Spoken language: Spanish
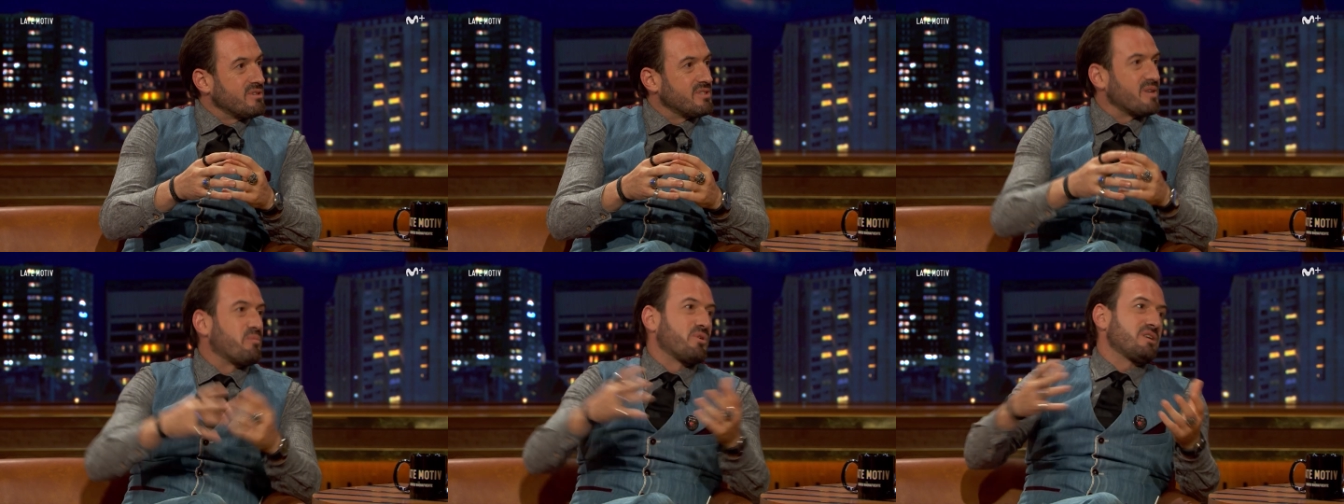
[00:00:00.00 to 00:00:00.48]

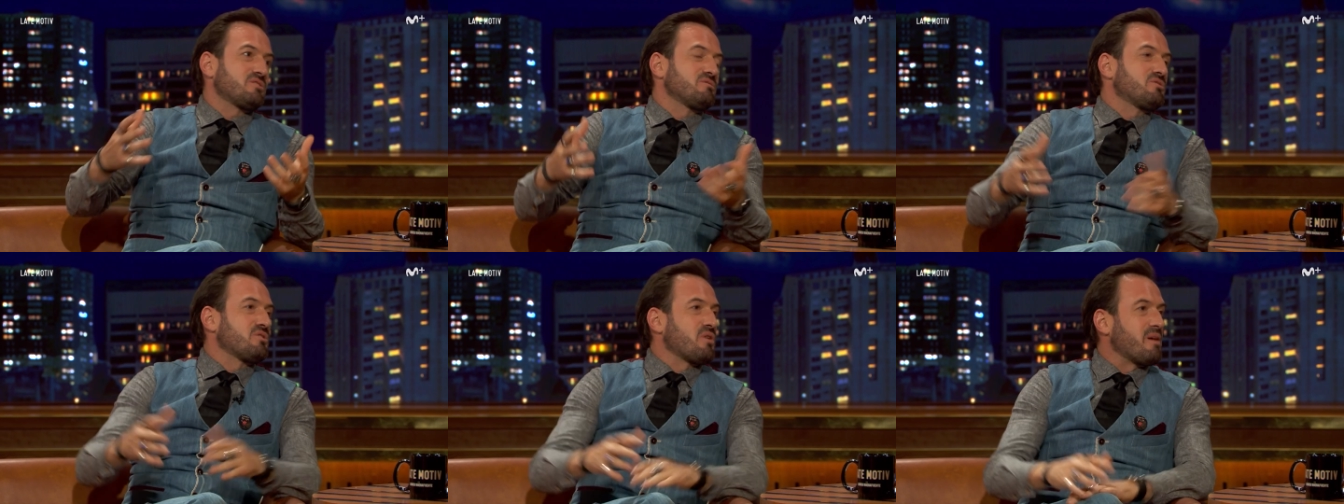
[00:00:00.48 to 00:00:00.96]
Sí. Después
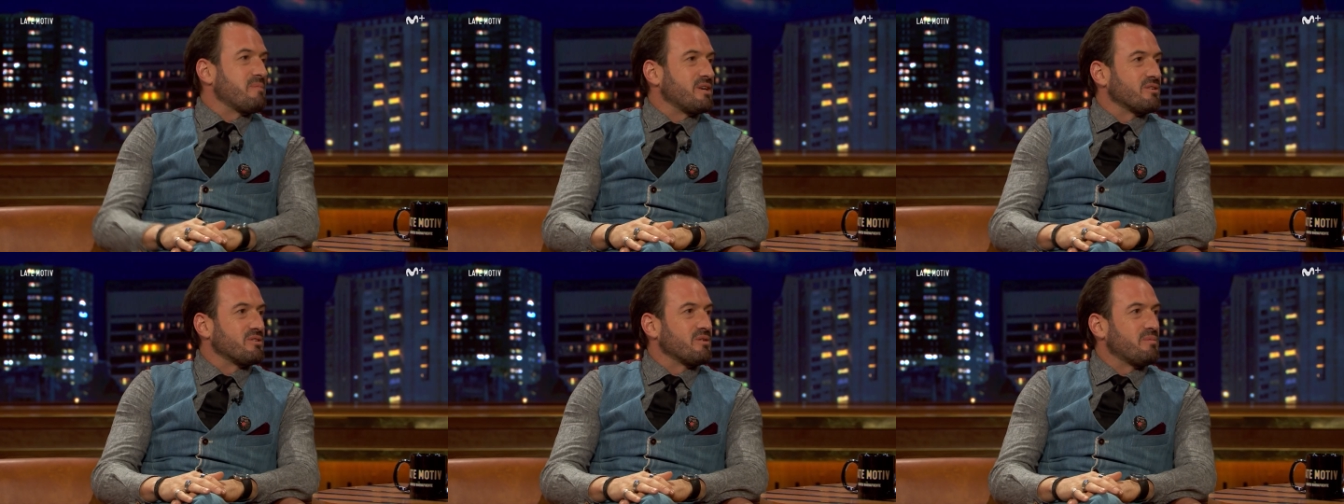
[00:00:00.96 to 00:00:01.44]
son todos
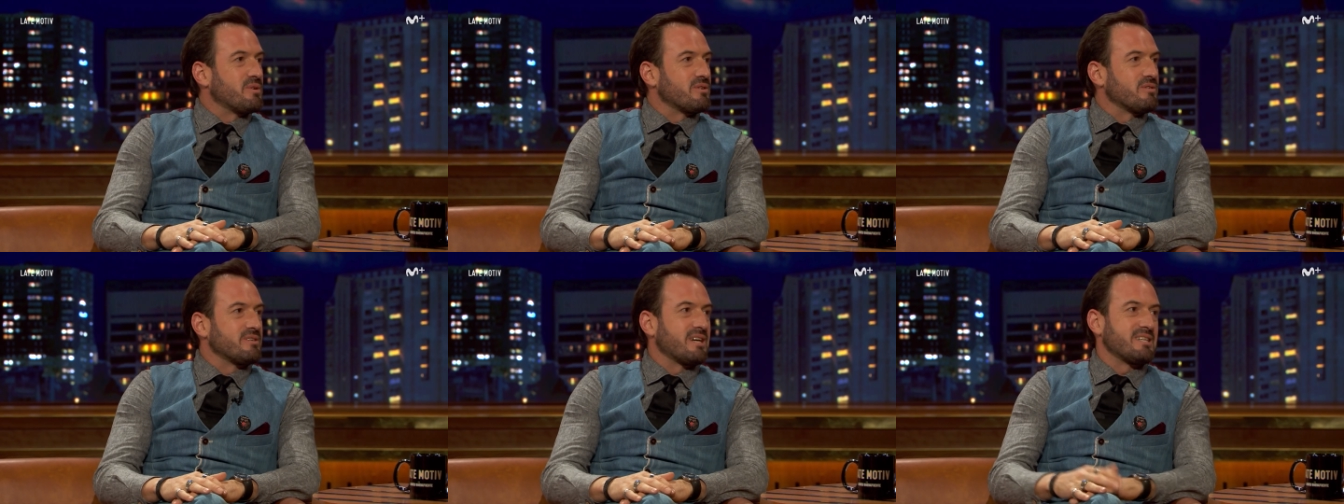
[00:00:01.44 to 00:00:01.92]
amigos, ¿no?
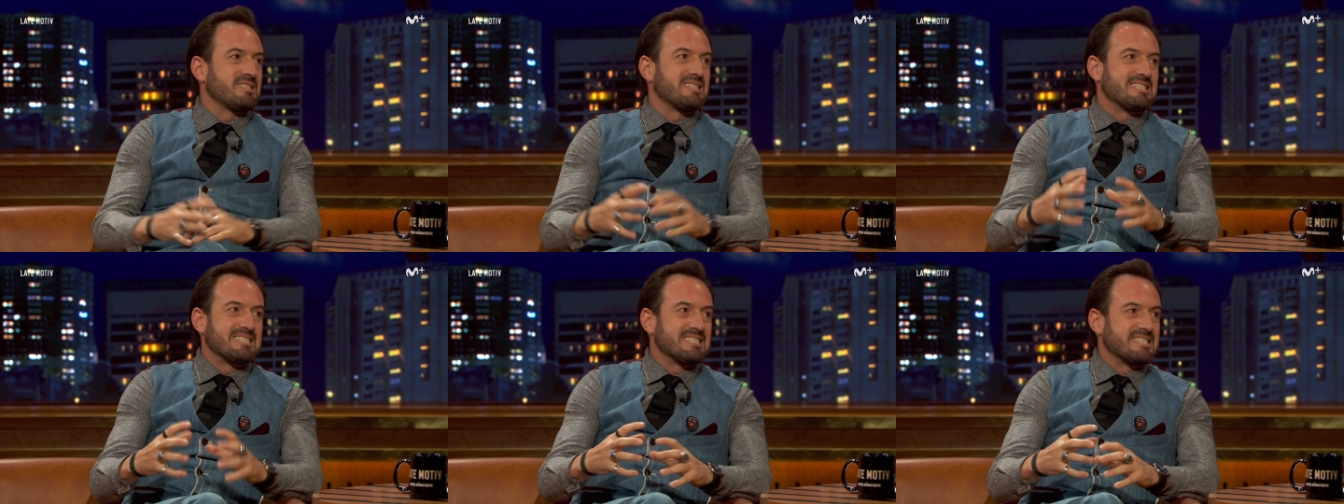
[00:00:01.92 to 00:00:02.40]
Pero En,
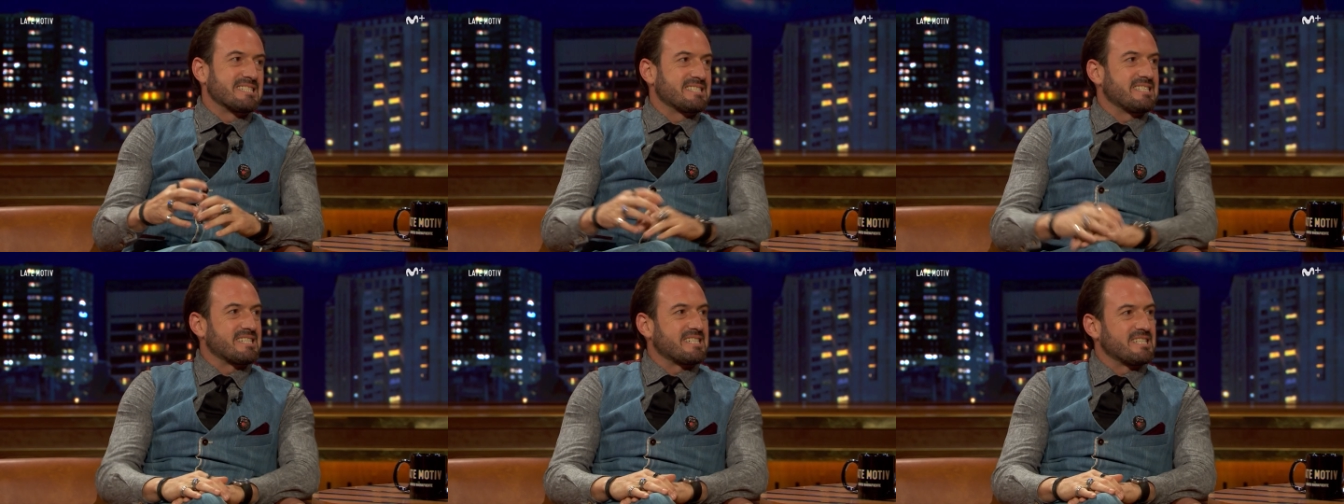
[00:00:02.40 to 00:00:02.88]
el,
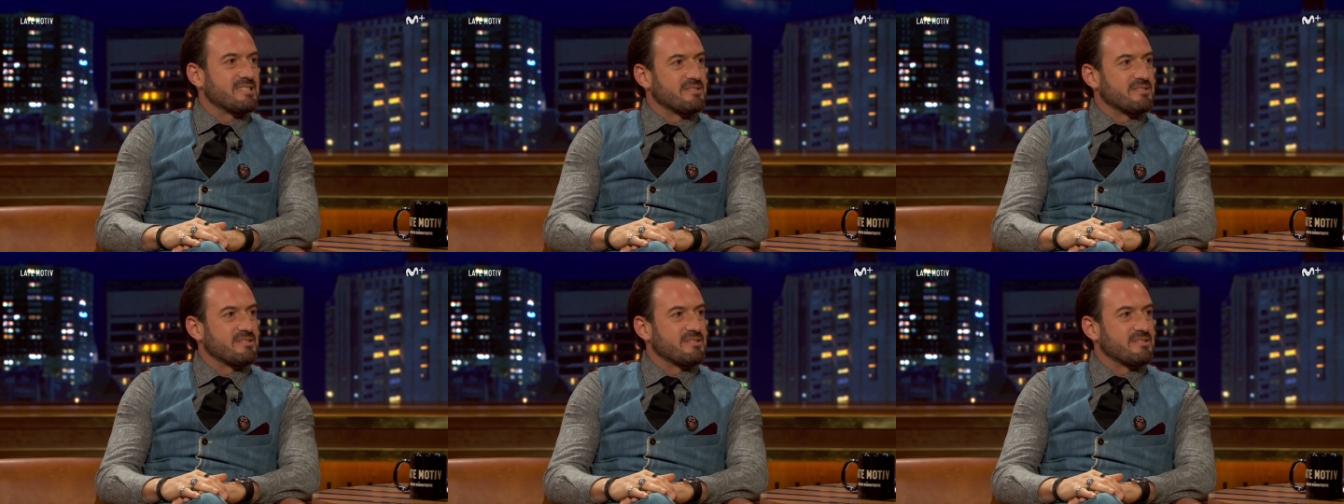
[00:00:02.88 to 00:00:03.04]
terreno...